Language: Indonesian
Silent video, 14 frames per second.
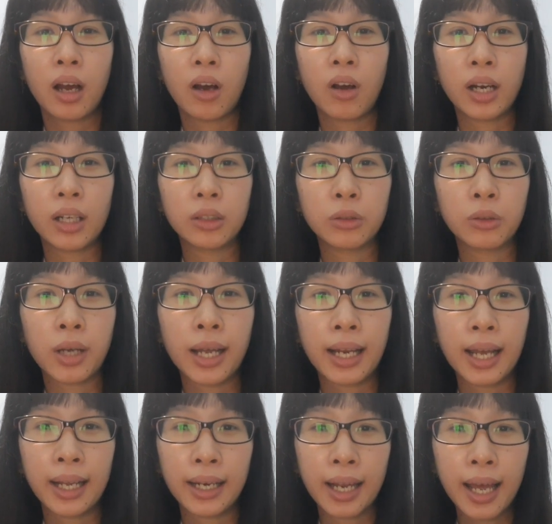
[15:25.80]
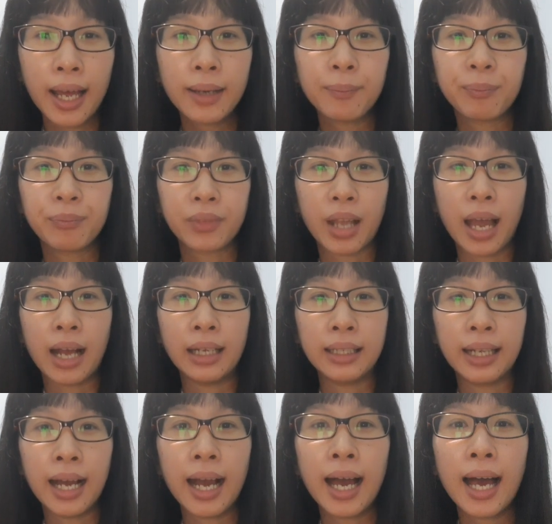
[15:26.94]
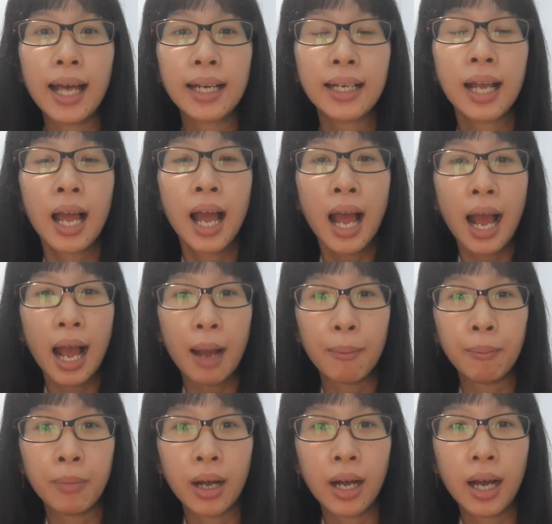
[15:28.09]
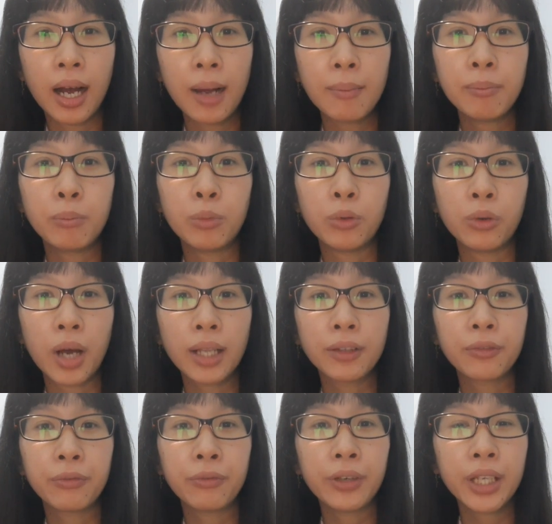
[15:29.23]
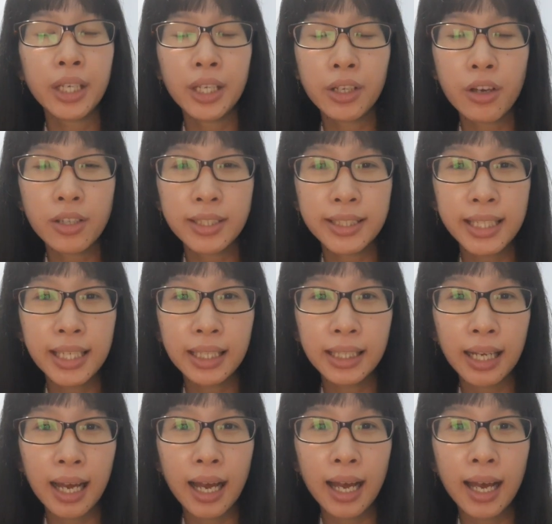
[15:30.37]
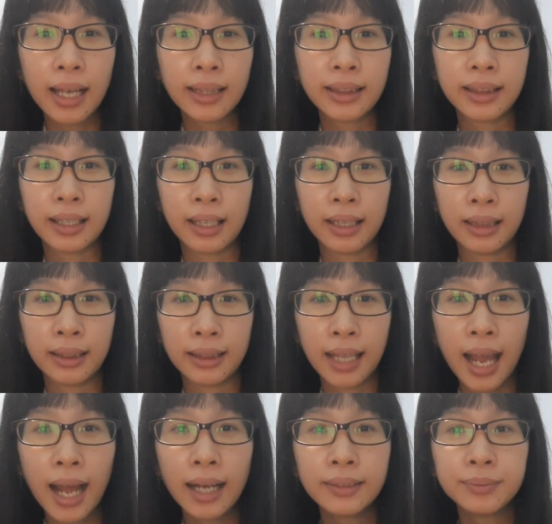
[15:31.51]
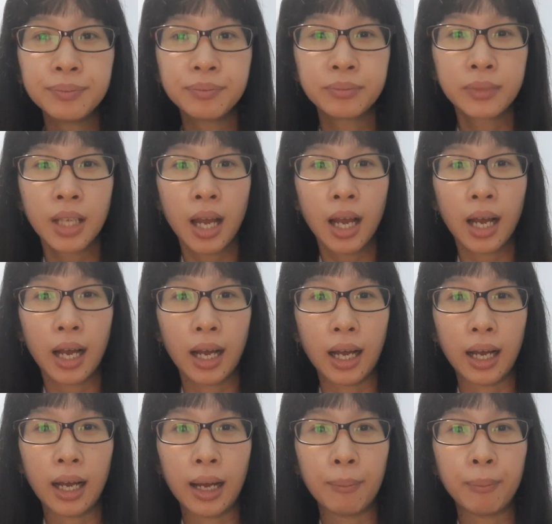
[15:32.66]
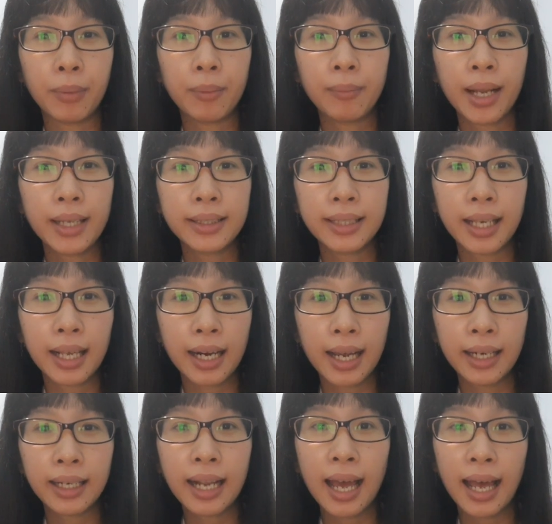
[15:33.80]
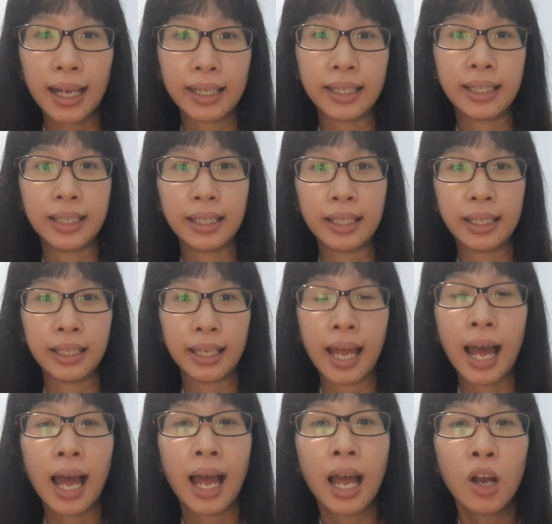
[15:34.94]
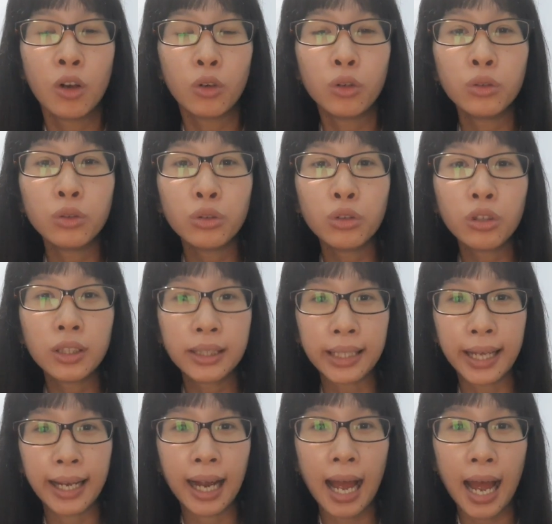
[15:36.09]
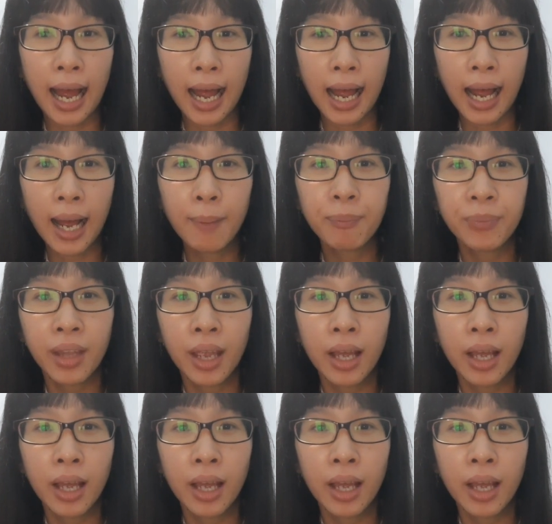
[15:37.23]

orang tua anak agar membuat video singkat tentang uh, pembelajaran hari ini. Nah, untuk TKA, uh,